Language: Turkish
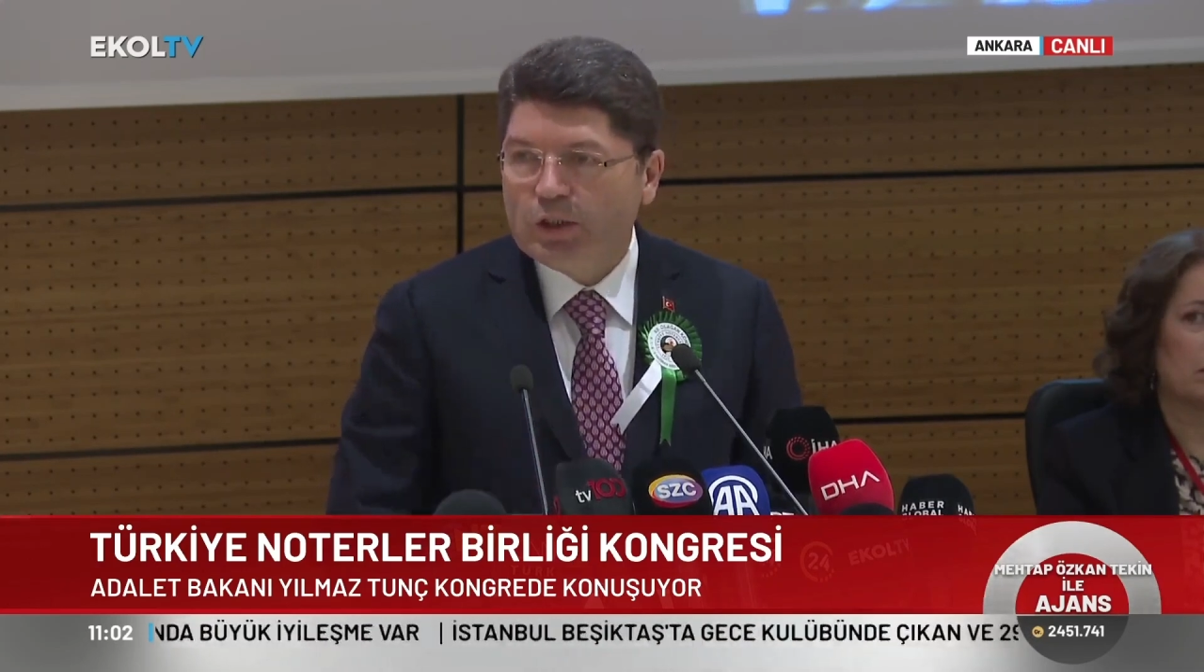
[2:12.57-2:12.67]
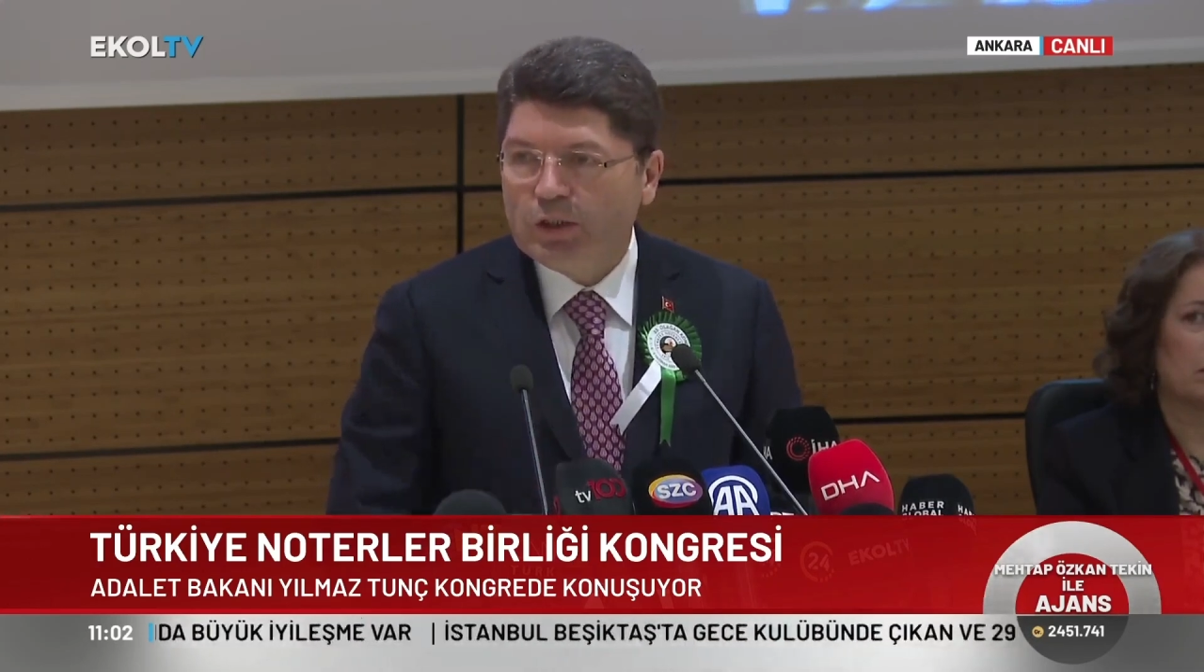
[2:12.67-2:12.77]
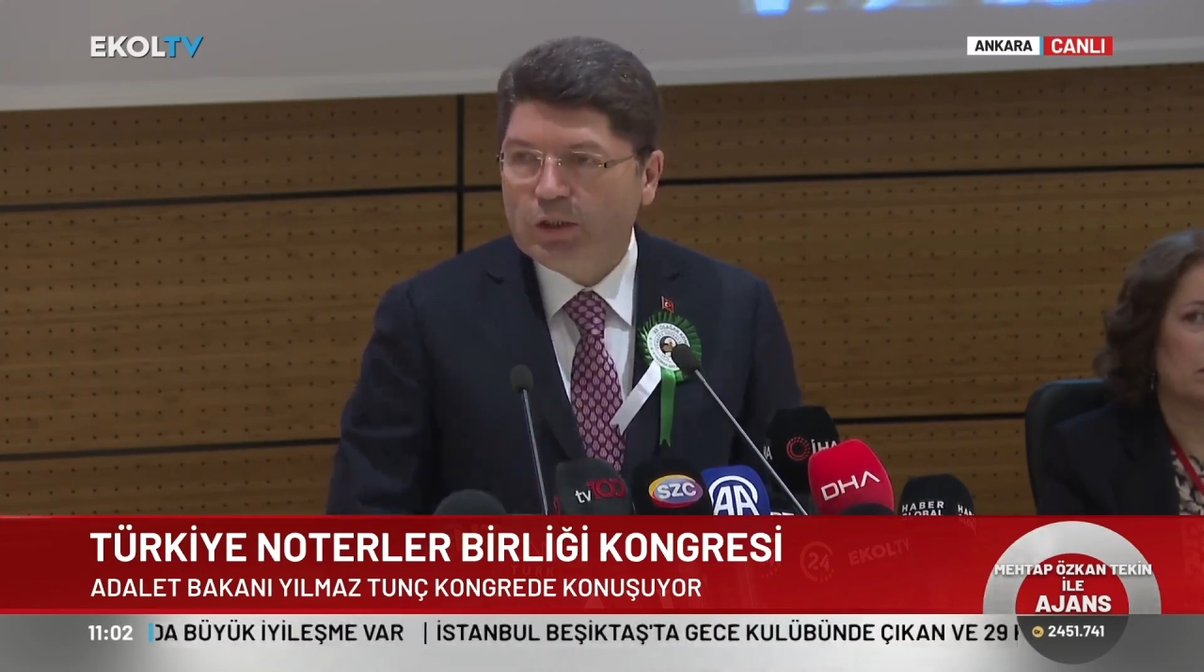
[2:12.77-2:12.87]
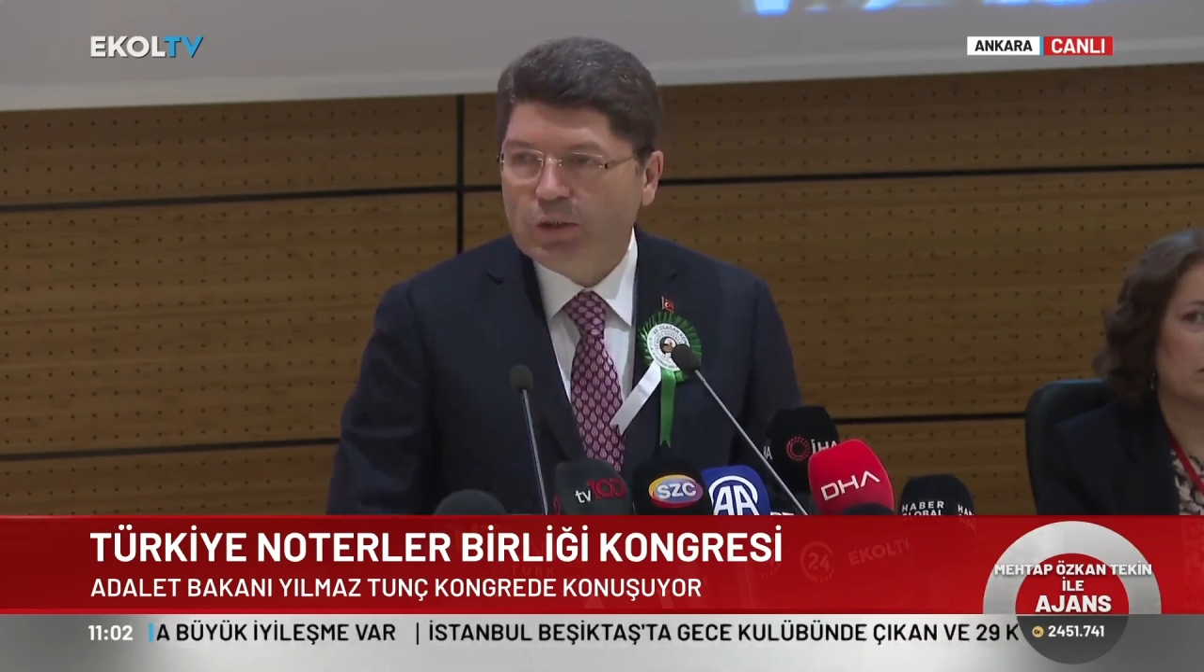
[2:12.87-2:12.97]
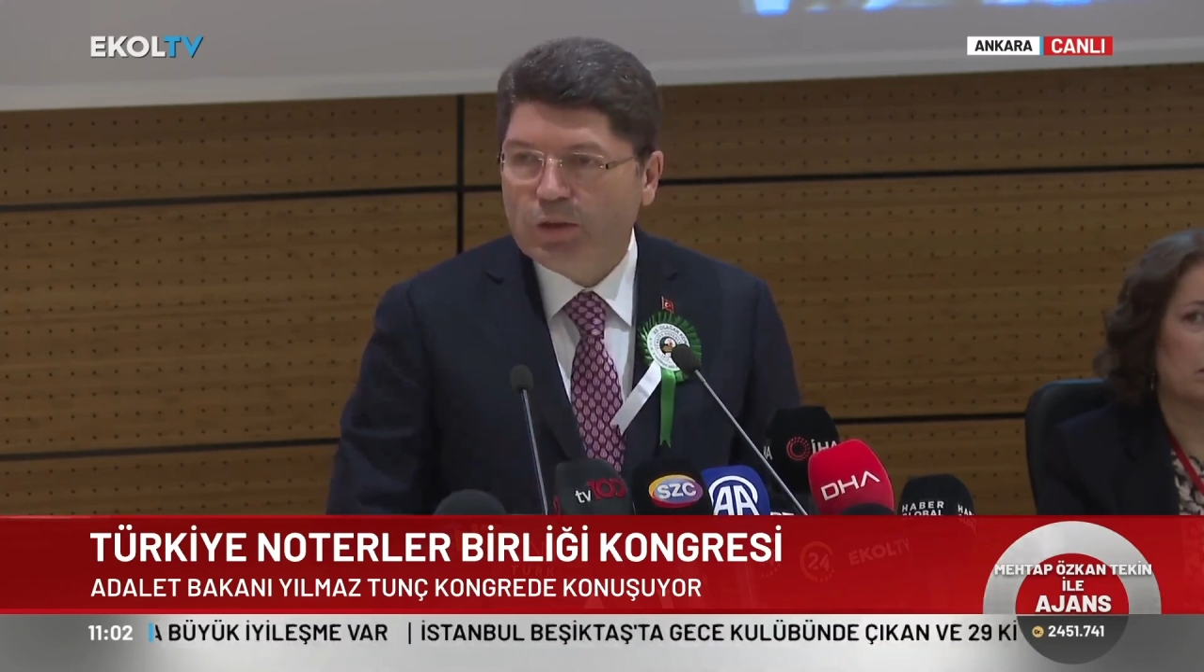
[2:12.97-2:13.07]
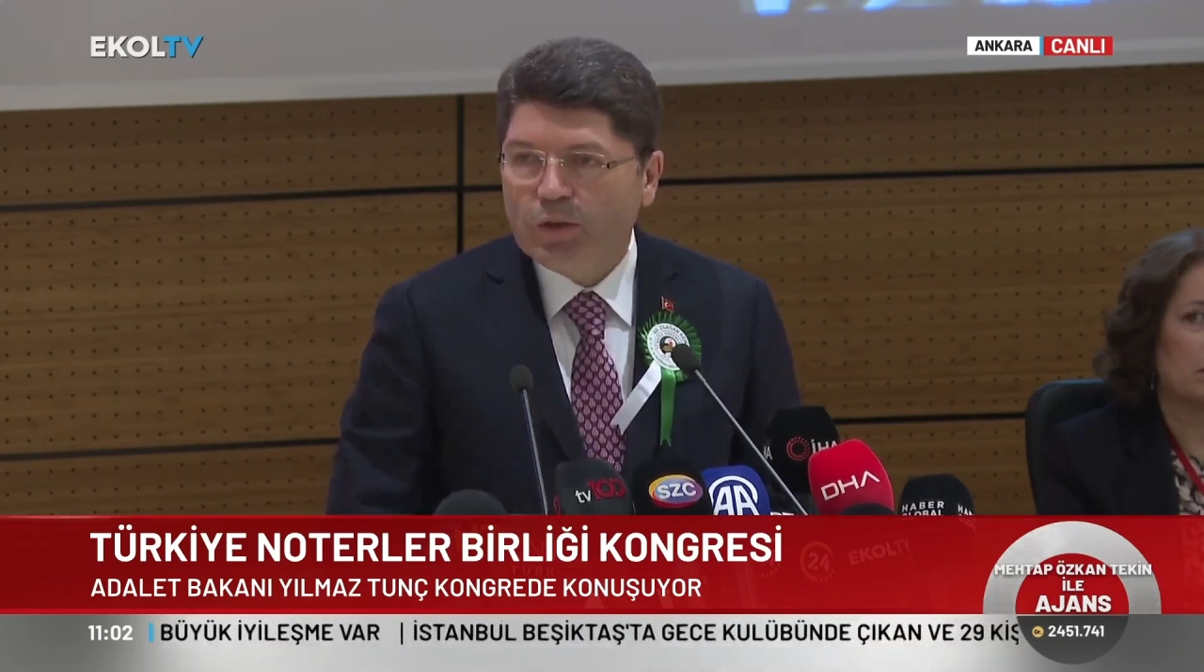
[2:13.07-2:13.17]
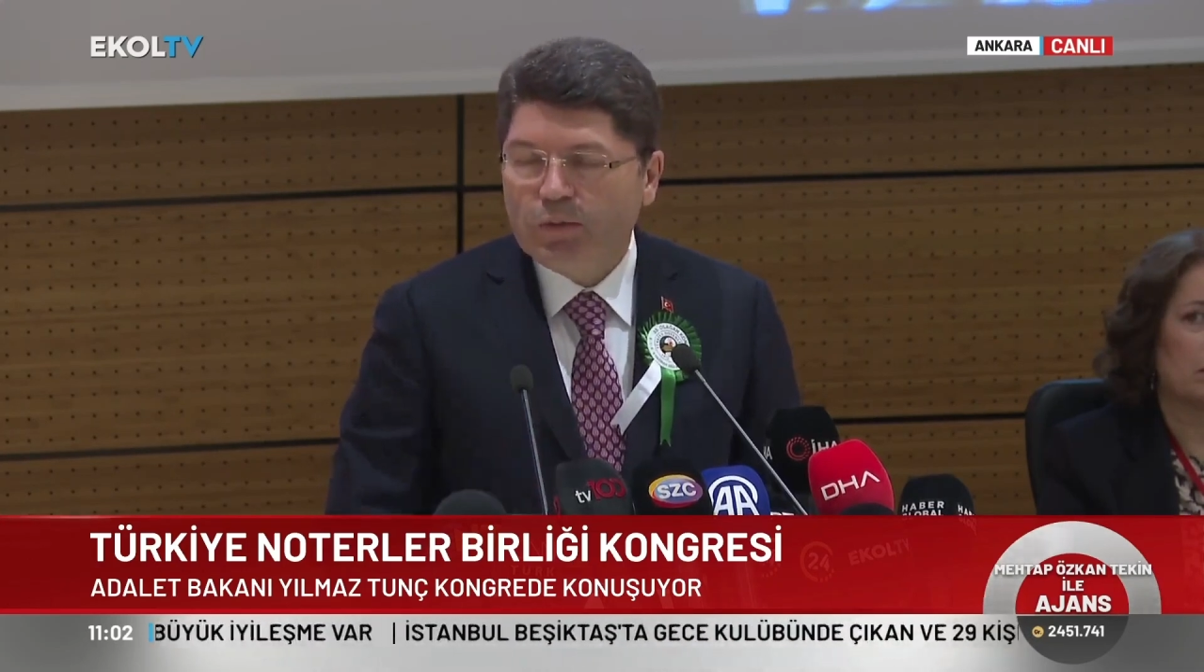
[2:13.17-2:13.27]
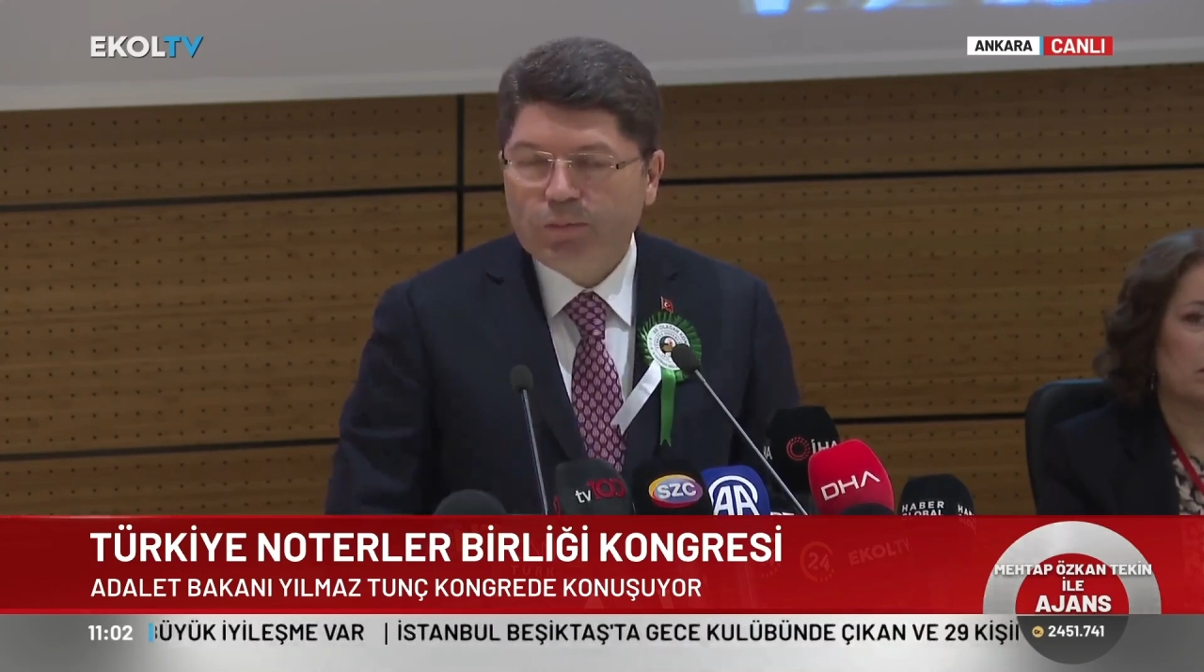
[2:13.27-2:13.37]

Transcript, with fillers: onlar için.